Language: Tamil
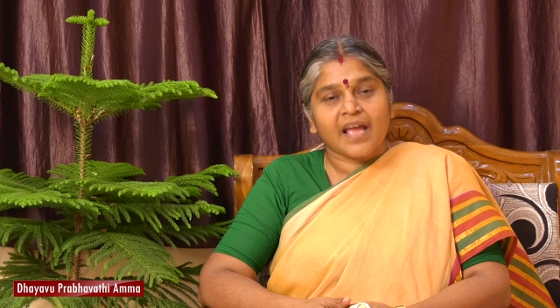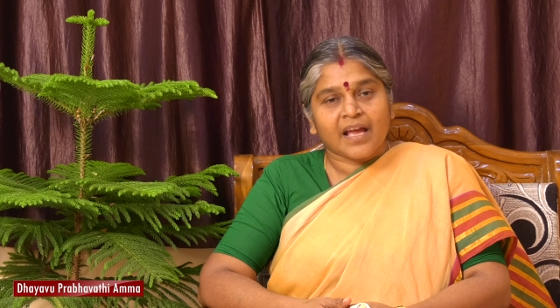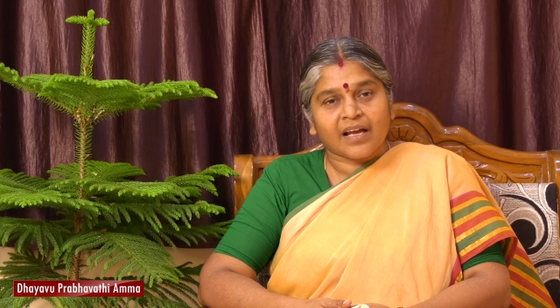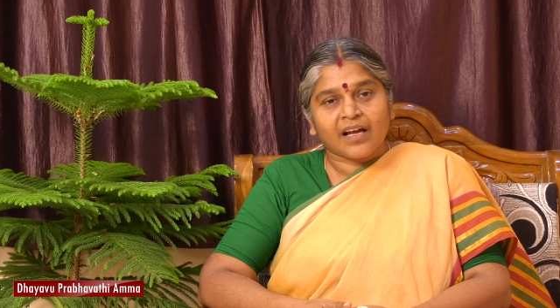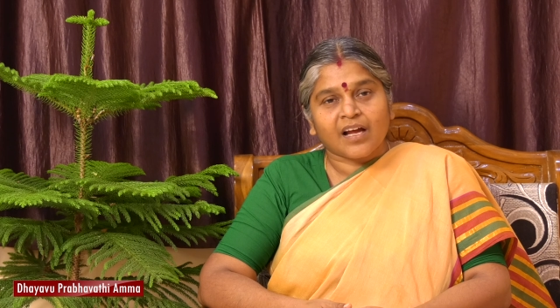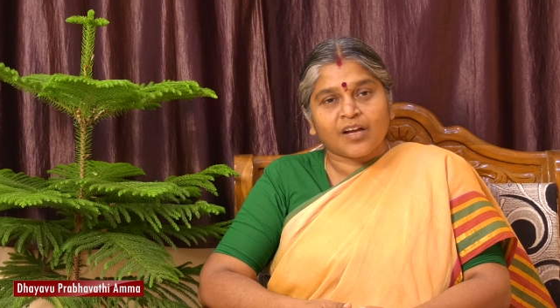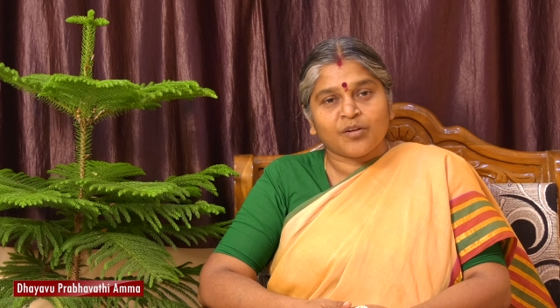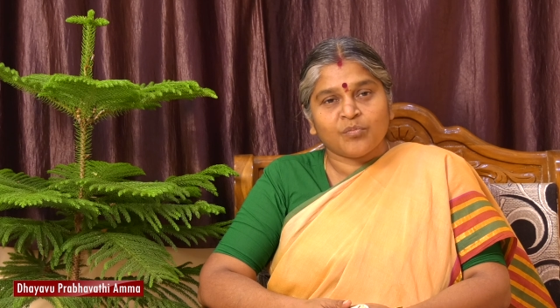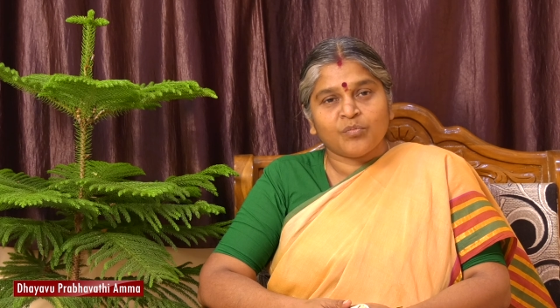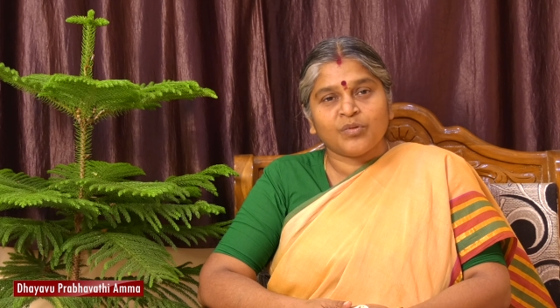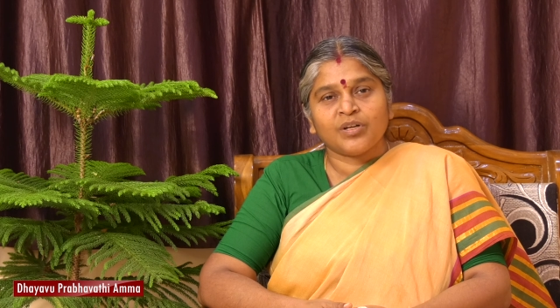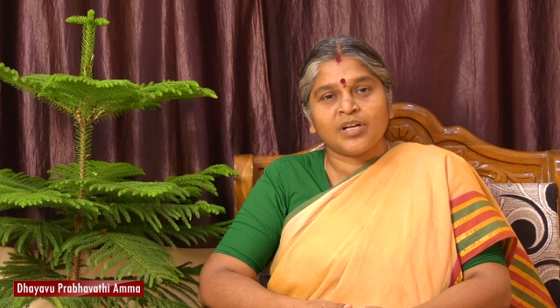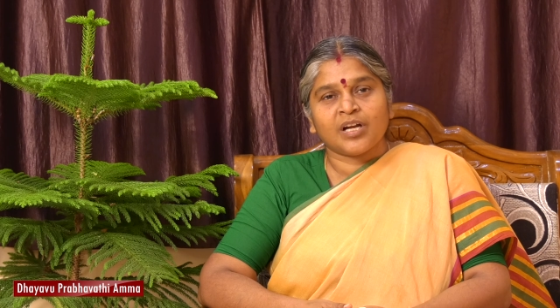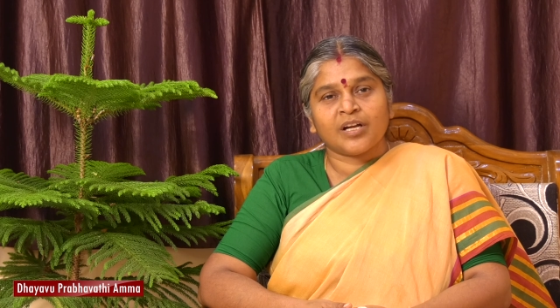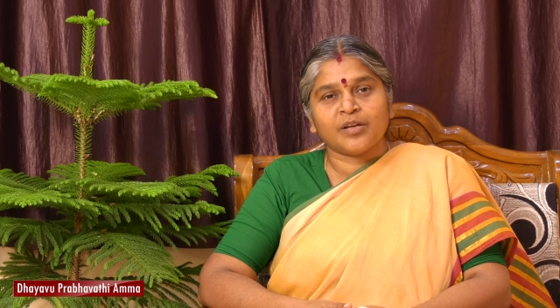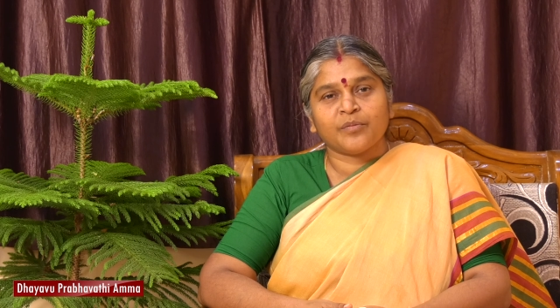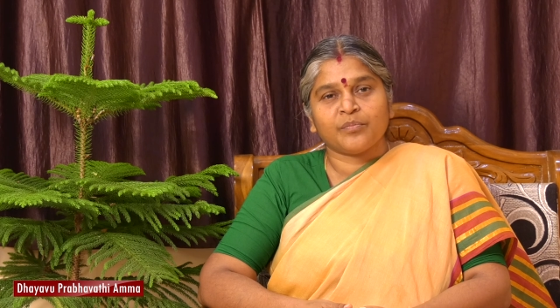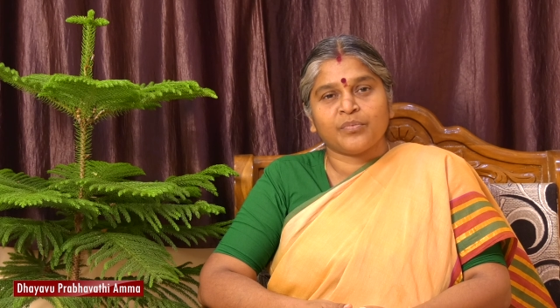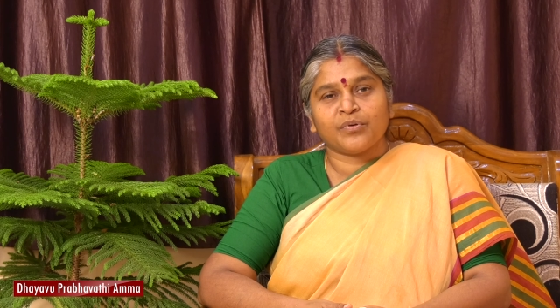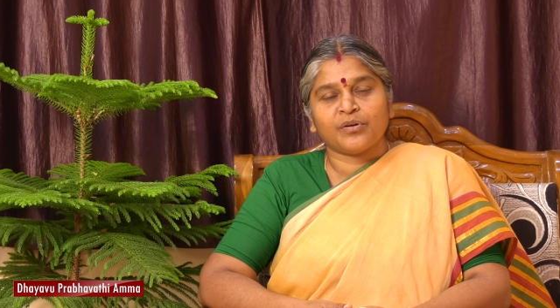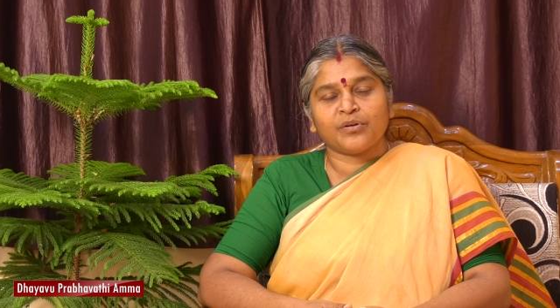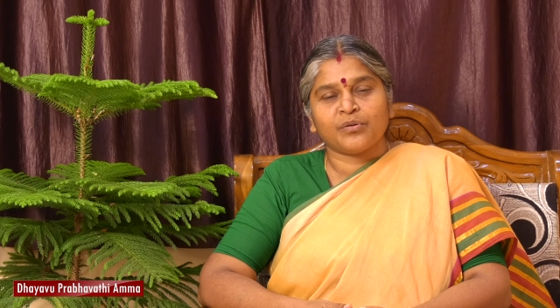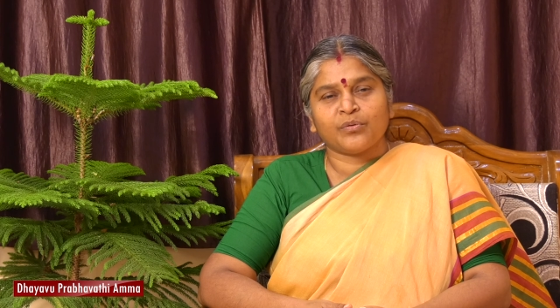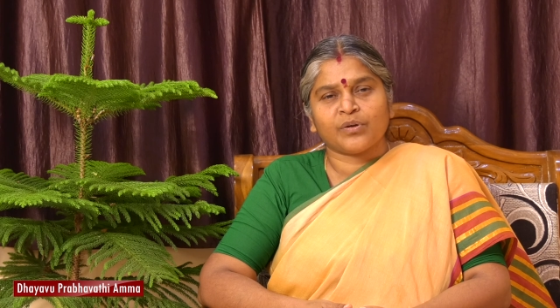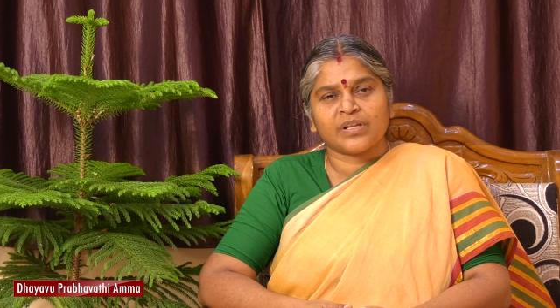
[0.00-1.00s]
என் கண் முன்னாடி
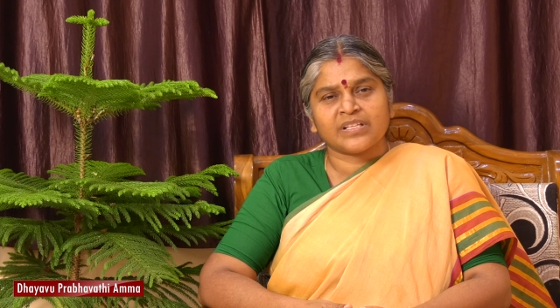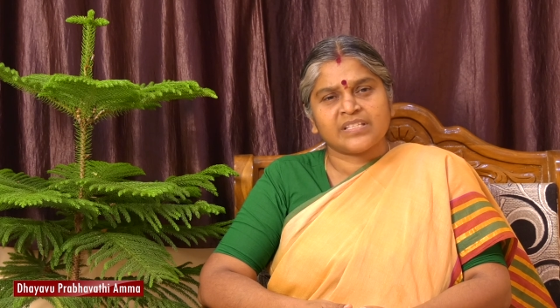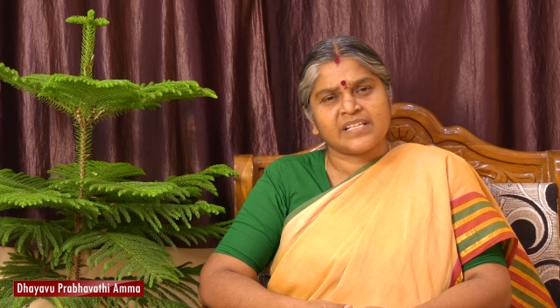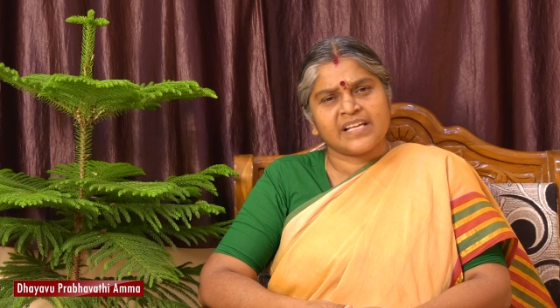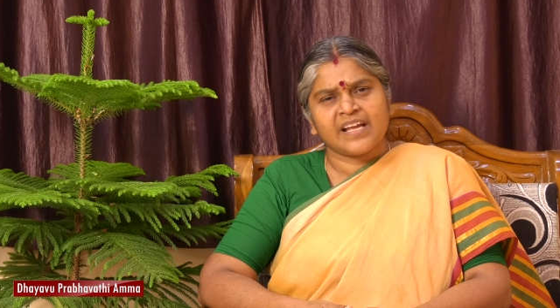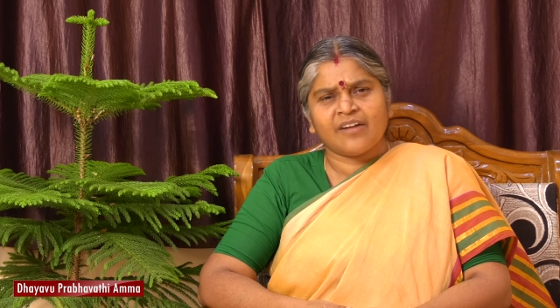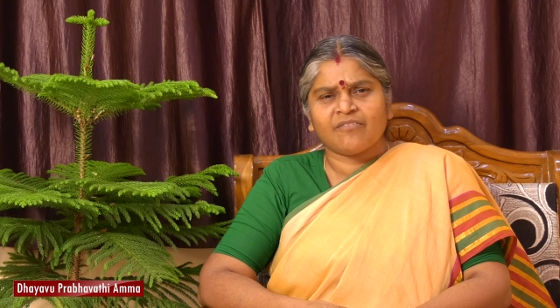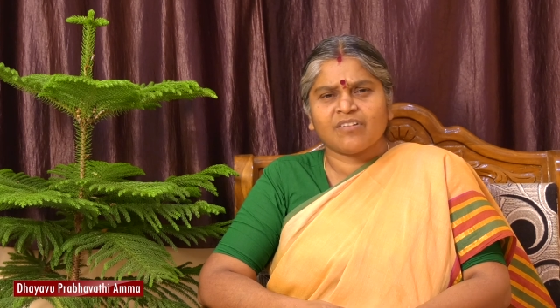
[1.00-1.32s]
போட்டு உடைச்சா